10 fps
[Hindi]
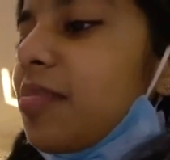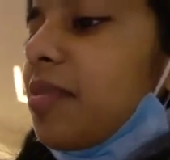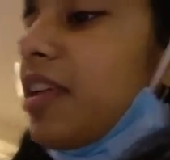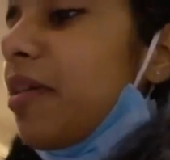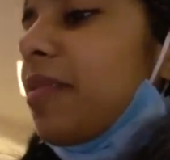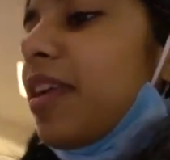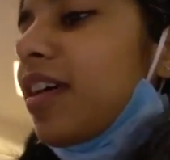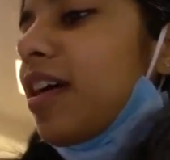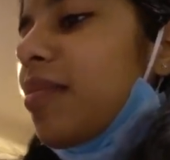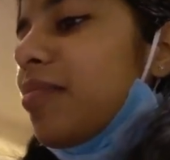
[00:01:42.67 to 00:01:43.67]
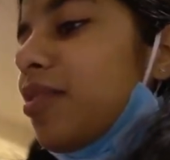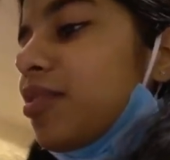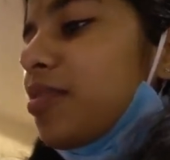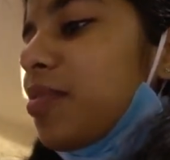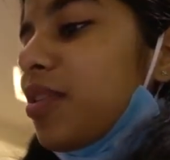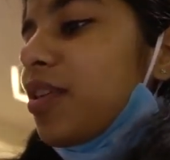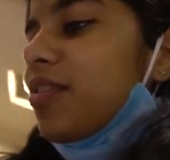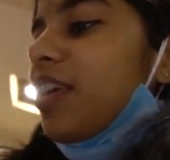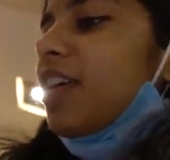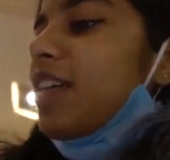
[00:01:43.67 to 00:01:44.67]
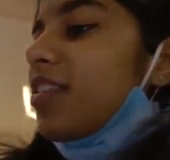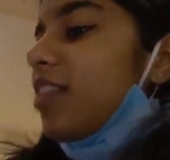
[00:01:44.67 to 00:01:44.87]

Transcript: सब खिला पिला के हम लोग तो मोटे हो जाएंगे